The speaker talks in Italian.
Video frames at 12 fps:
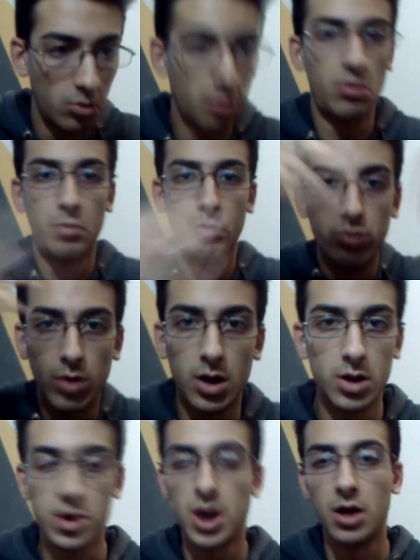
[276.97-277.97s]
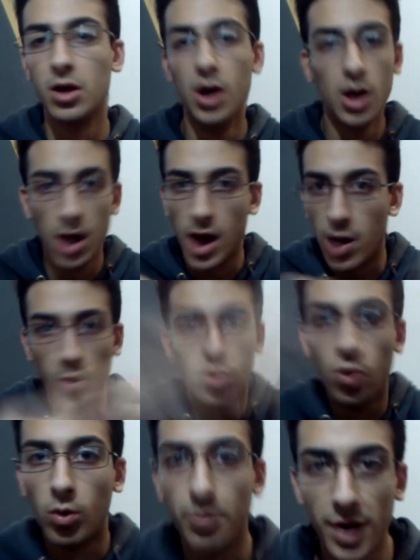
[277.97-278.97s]
oppure cioè
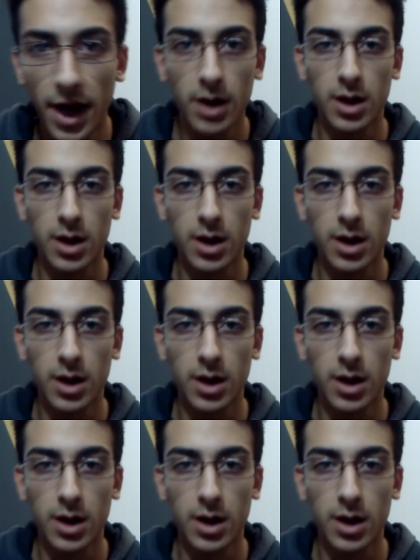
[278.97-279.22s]
Europa,